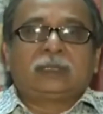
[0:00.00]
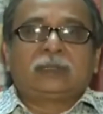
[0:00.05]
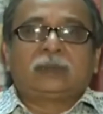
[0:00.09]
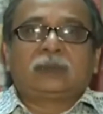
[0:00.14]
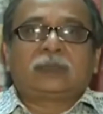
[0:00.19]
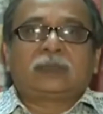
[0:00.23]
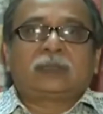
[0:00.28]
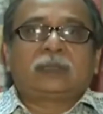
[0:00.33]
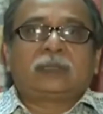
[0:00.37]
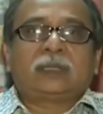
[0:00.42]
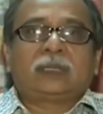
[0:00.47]
তো
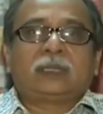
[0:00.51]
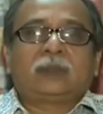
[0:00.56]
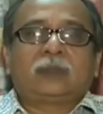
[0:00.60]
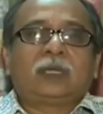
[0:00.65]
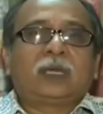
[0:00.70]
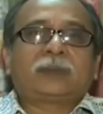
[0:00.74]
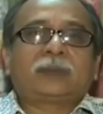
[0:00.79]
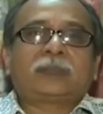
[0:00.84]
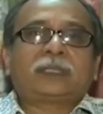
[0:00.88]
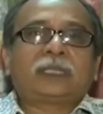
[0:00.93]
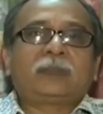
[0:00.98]

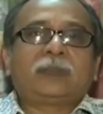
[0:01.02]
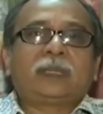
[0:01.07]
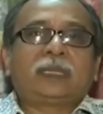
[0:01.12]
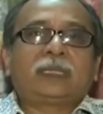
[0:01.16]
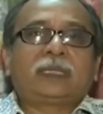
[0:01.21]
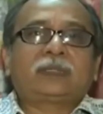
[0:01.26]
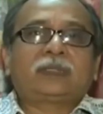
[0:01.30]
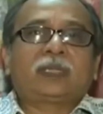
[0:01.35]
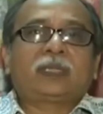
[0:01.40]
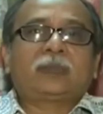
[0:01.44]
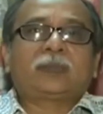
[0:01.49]
গোলাপশাহ
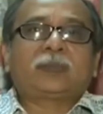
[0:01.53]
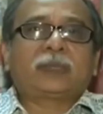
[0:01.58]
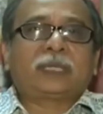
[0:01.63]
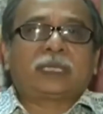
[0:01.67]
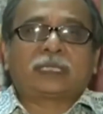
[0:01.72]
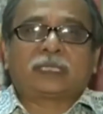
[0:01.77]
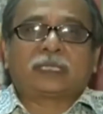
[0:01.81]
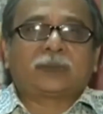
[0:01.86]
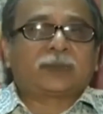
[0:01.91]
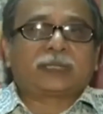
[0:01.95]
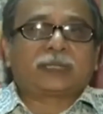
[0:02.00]
মারা যাওয়ার পর
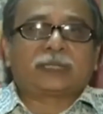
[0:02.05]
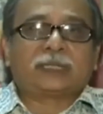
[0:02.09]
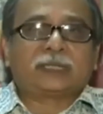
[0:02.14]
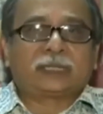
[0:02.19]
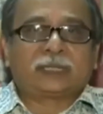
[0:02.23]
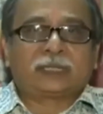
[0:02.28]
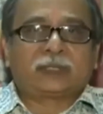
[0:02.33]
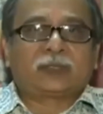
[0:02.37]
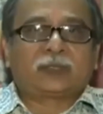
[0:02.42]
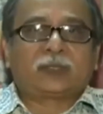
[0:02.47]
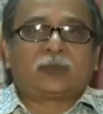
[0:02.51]
আশেপাশে
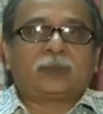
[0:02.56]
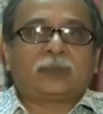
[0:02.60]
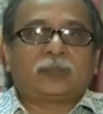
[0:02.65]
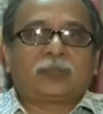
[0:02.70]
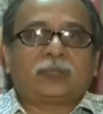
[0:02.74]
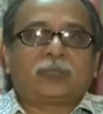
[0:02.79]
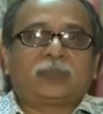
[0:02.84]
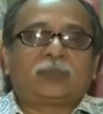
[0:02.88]
তাকে কবর